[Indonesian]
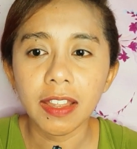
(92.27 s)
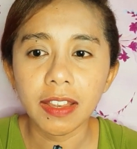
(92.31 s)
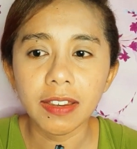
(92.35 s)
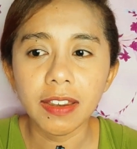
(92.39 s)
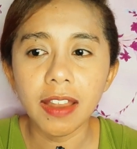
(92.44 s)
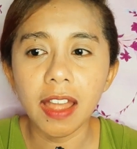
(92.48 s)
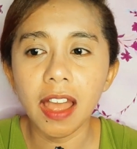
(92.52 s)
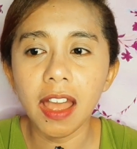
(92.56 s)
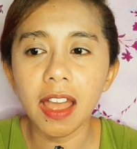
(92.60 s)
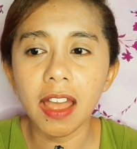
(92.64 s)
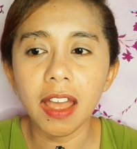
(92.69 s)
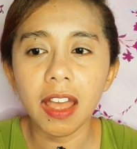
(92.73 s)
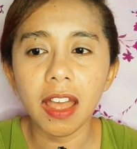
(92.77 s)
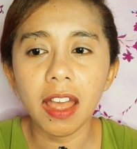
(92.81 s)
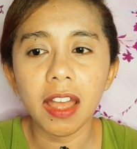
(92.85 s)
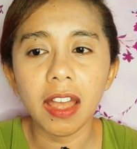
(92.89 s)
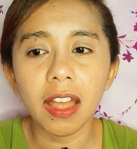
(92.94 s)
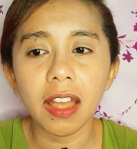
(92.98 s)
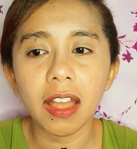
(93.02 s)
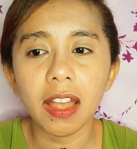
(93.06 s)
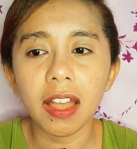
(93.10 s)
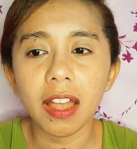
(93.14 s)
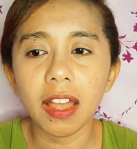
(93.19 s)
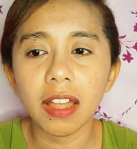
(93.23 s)

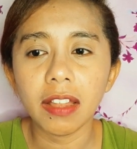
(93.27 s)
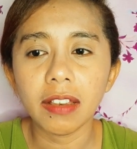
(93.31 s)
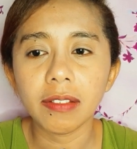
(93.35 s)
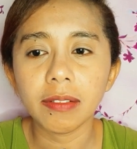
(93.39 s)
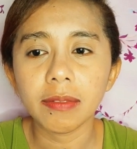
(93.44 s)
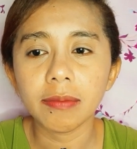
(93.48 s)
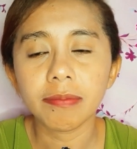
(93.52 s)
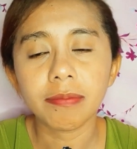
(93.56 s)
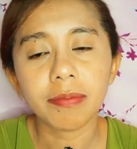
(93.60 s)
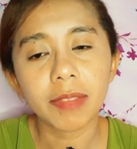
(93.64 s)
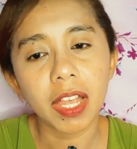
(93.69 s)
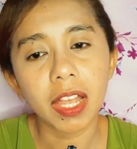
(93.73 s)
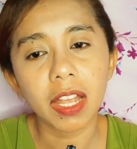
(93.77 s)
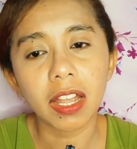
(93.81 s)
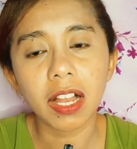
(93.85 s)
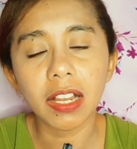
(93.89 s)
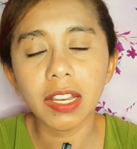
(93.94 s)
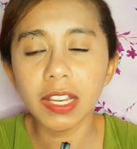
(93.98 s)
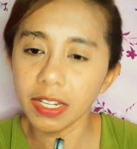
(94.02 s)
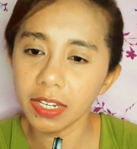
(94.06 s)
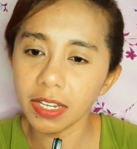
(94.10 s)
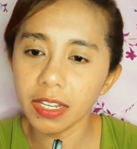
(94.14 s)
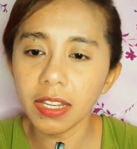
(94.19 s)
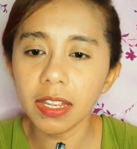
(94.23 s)
Dan
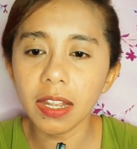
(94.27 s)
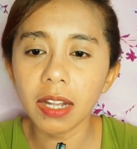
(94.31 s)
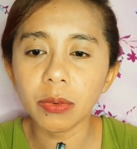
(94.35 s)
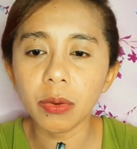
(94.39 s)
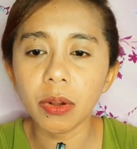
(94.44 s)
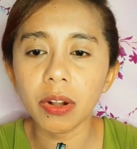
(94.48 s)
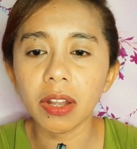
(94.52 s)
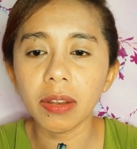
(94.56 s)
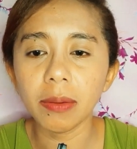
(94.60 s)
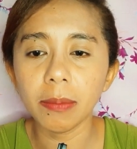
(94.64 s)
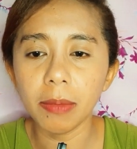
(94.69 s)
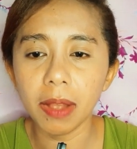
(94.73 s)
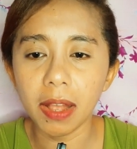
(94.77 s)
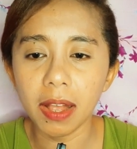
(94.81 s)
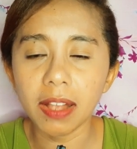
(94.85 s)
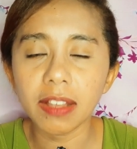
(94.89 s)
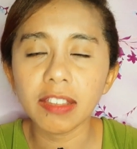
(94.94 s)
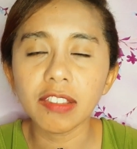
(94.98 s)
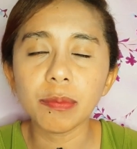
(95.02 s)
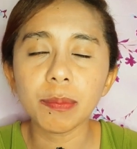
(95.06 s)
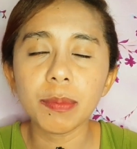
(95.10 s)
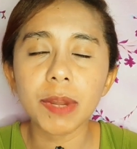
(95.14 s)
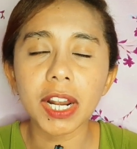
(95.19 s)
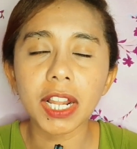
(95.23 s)
kali ini aku akan
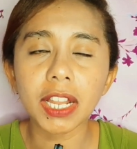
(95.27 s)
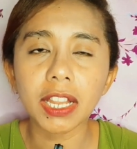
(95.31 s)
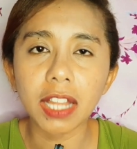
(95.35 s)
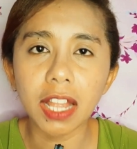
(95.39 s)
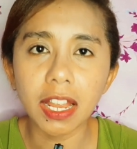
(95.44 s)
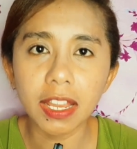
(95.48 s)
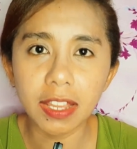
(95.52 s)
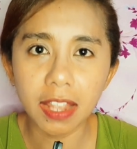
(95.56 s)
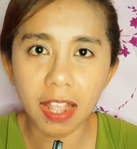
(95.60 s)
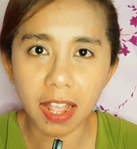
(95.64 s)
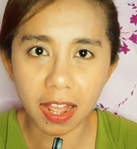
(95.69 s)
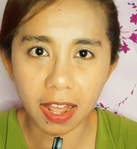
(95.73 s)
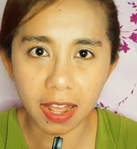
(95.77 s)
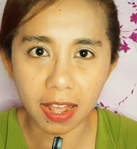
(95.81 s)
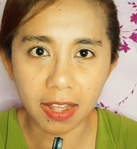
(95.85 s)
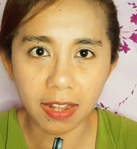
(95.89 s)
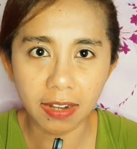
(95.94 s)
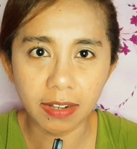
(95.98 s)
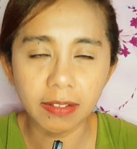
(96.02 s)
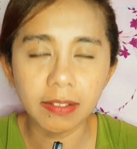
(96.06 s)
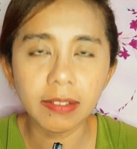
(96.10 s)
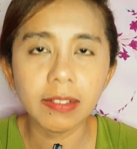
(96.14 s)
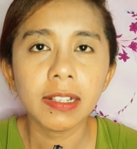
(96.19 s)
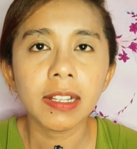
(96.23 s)
bahas
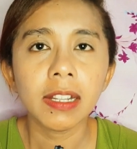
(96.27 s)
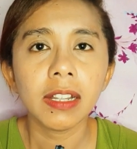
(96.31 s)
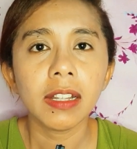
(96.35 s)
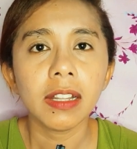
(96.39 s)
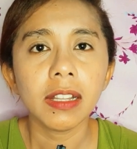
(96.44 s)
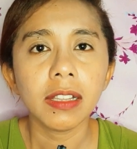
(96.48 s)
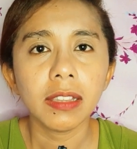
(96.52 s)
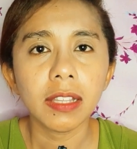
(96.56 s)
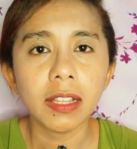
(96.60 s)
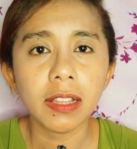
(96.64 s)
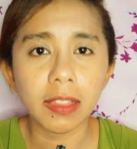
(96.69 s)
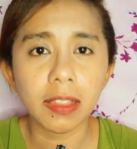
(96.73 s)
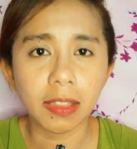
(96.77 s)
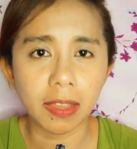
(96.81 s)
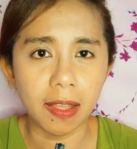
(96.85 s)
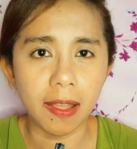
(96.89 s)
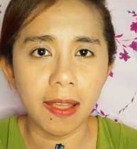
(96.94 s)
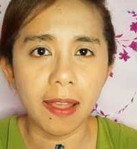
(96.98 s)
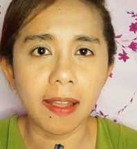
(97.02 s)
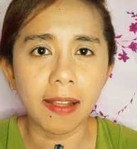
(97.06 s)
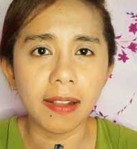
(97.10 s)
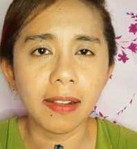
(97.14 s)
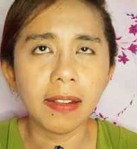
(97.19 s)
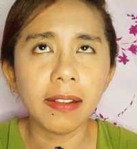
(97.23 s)
pertanyaan
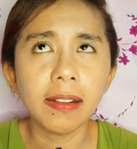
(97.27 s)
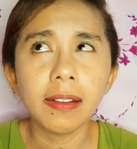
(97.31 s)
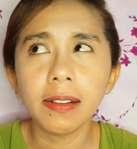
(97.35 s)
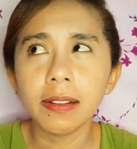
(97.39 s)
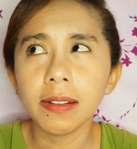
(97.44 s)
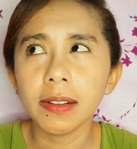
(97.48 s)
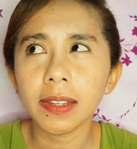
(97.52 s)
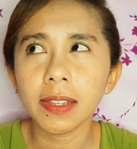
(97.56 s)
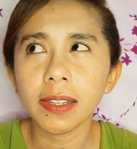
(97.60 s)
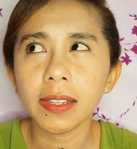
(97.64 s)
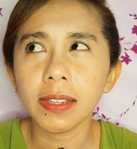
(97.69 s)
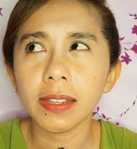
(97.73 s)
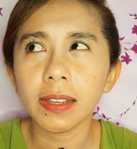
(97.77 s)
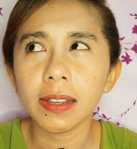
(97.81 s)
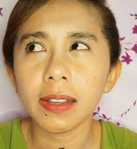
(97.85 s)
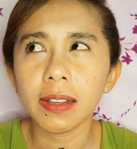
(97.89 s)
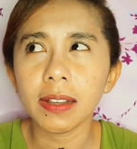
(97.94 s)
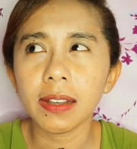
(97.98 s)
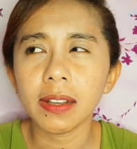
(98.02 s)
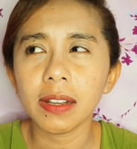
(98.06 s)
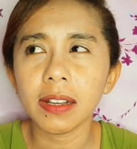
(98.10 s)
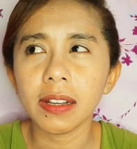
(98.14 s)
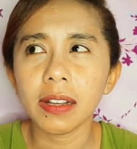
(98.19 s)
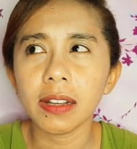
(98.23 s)
tentang
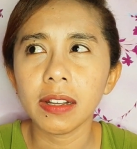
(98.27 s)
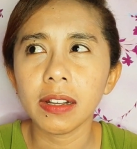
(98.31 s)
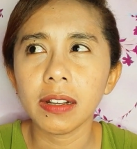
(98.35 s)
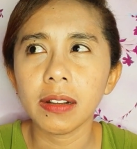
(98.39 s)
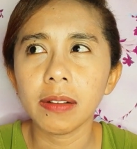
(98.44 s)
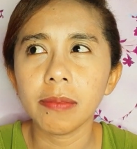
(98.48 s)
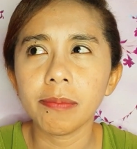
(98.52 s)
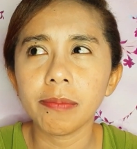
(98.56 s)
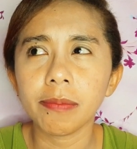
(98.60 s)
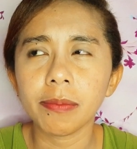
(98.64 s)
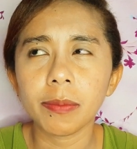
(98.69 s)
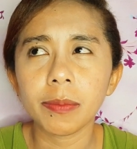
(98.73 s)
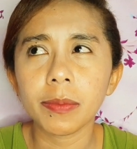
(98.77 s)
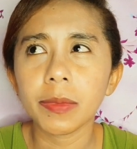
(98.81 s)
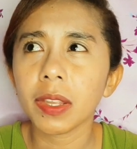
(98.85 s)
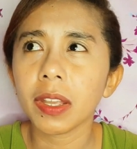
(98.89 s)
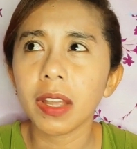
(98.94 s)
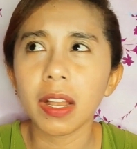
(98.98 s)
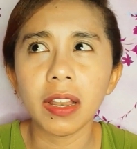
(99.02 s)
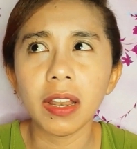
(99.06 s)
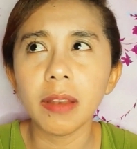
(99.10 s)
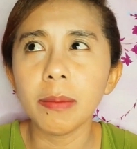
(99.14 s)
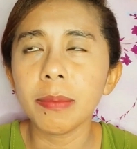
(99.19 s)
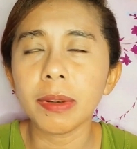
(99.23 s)
um,
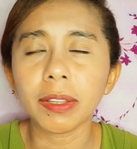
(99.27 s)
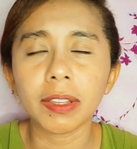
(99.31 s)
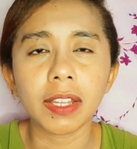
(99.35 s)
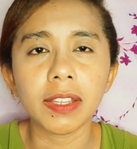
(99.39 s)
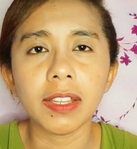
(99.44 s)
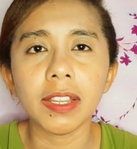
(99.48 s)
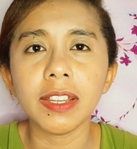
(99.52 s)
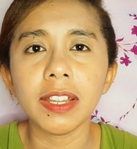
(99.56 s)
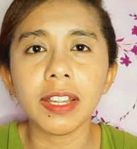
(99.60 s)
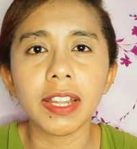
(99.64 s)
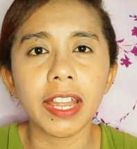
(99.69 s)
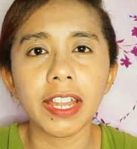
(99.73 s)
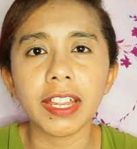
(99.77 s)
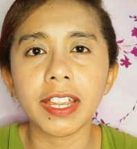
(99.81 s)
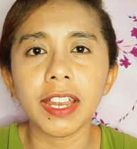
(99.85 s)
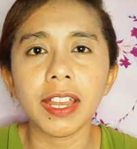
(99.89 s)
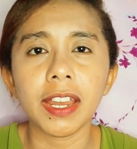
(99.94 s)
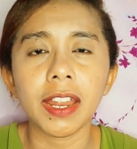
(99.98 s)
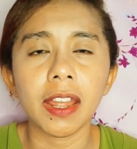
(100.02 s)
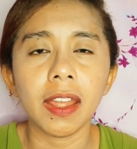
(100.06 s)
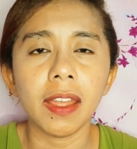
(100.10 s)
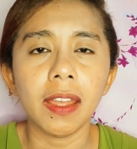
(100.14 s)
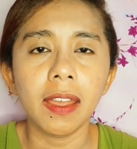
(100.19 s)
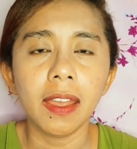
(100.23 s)
kalian bertanya kayak
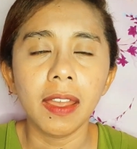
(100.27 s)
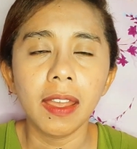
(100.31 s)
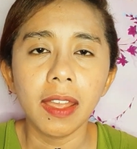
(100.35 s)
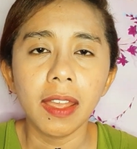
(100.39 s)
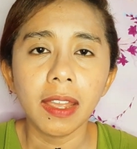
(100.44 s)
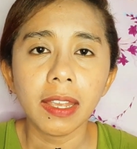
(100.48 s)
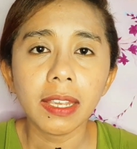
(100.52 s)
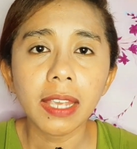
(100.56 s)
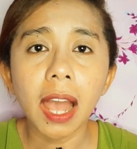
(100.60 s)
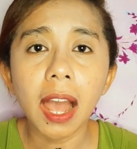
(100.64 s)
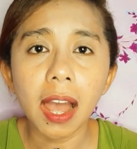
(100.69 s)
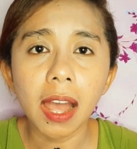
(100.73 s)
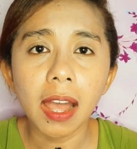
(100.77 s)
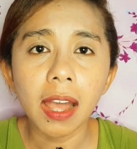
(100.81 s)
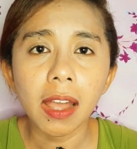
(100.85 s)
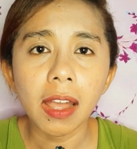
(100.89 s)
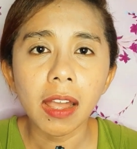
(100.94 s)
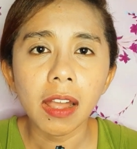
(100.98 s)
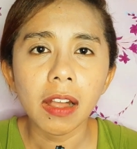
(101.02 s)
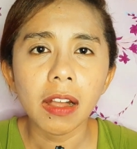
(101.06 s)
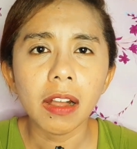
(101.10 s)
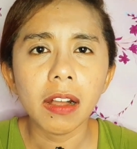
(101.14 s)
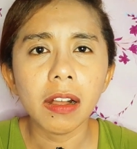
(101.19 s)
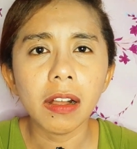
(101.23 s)
gini, Kak
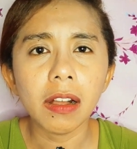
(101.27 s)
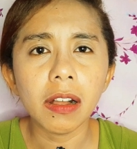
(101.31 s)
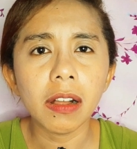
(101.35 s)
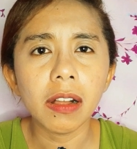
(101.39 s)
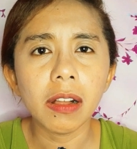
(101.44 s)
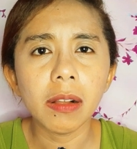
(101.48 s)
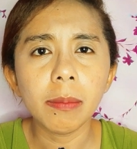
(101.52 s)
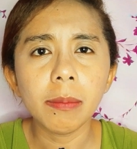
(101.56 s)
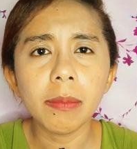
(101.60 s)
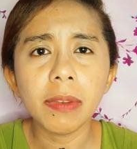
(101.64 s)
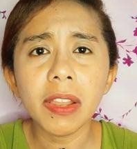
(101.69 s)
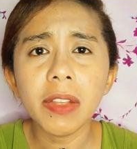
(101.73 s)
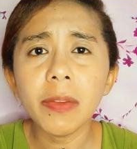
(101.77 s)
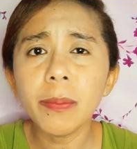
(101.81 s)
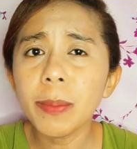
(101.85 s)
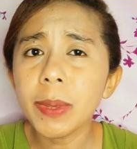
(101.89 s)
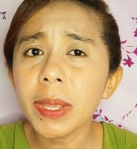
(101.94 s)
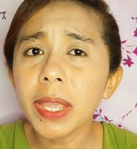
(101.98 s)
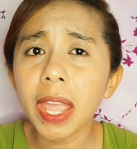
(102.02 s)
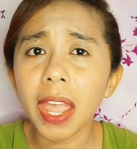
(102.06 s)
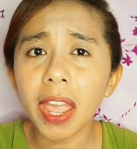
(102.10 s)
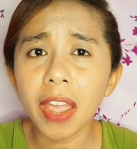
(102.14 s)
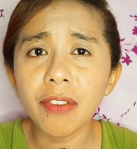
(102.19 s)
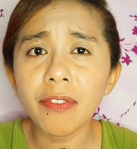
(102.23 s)
um,
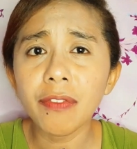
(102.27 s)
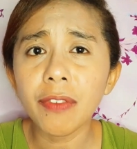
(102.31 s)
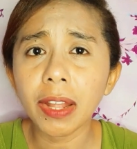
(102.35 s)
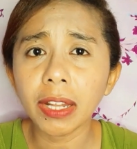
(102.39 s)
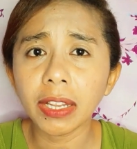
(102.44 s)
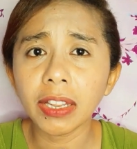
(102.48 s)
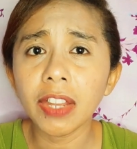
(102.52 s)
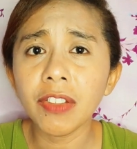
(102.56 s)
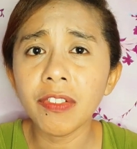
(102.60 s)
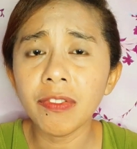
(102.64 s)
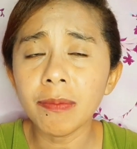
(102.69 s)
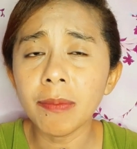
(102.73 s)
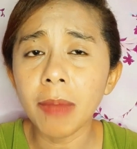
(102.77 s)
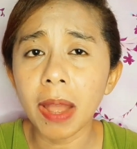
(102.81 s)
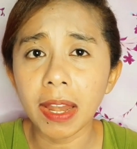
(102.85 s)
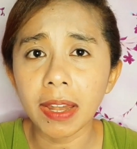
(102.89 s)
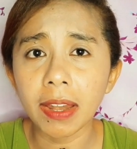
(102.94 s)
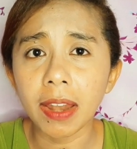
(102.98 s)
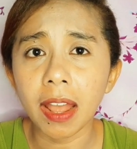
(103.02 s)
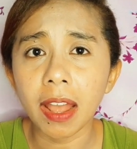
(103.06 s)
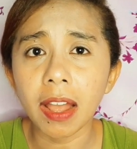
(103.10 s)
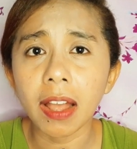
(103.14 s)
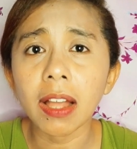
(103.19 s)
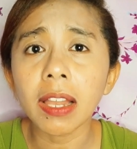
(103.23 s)
lebih efektif
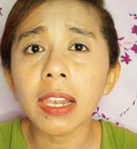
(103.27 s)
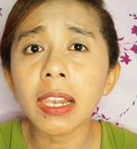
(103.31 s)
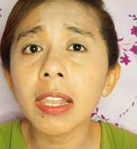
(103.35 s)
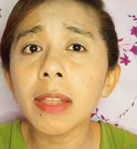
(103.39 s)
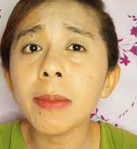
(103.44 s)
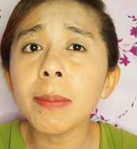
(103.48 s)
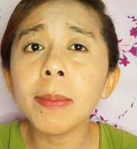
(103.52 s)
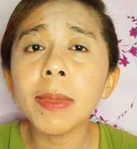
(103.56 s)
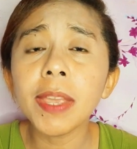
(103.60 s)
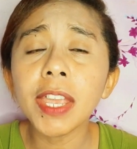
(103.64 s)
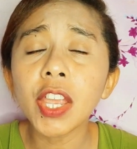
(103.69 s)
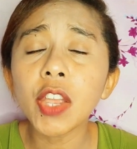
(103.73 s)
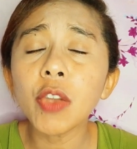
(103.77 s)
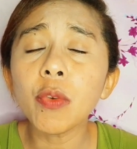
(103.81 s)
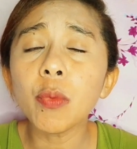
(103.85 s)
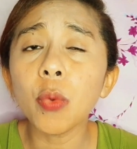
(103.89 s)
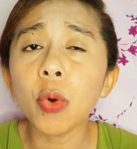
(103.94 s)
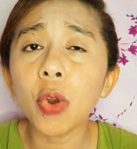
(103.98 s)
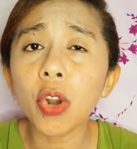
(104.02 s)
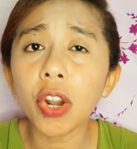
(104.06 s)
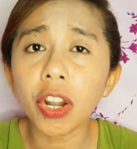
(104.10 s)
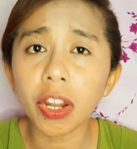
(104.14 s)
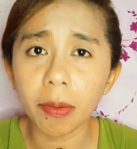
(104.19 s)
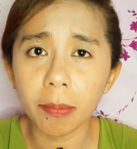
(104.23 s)
mana, lebih
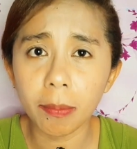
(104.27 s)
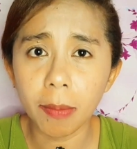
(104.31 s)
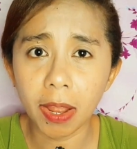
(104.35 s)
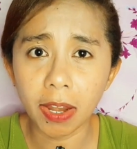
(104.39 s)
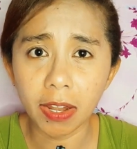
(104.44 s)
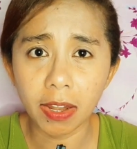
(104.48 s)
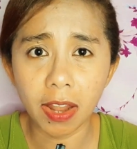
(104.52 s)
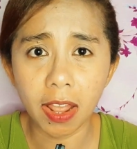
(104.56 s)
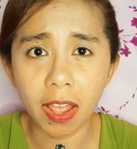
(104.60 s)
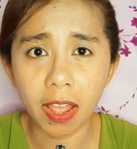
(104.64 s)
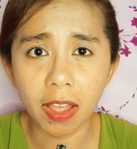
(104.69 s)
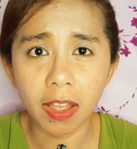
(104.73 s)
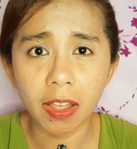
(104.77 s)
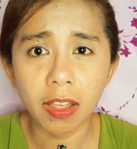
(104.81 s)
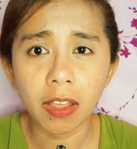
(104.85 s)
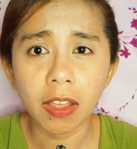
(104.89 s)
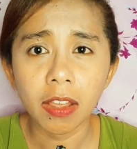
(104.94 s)
work mana,